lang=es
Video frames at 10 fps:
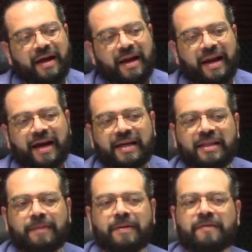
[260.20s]
la
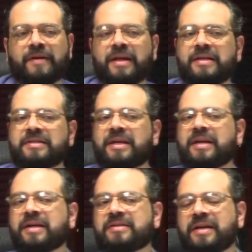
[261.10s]
gente prefería
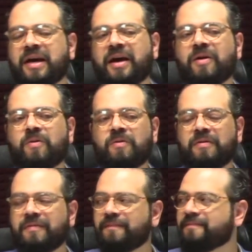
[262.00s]
encerrarse en
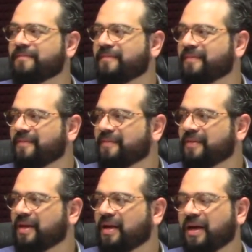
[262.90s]
Cancún
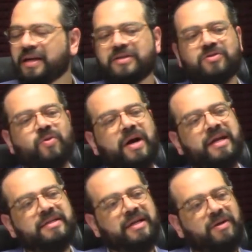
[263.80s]
que en su
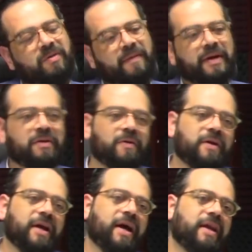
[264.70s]
casa en Nueva
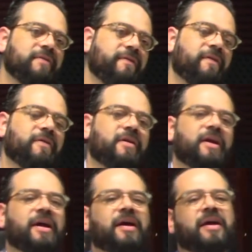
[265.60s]
York, en
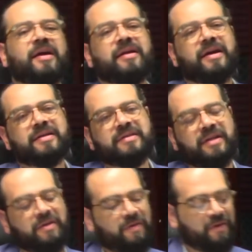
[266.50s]
California, en qué
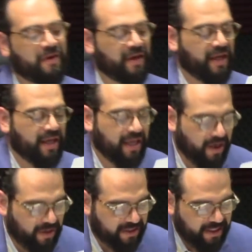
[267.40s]
sé yo. Y
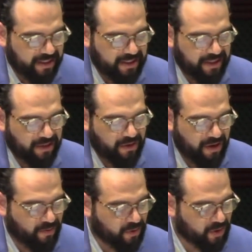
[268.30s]
ahora están diciendo
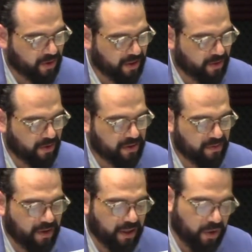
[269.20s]
que mucho del
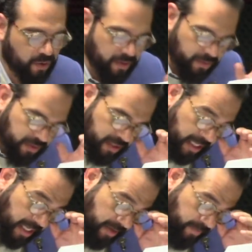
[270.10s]
turismo que tuvimos
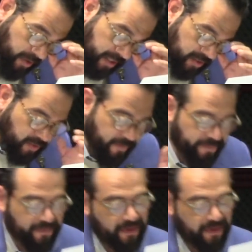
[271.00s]
y por eso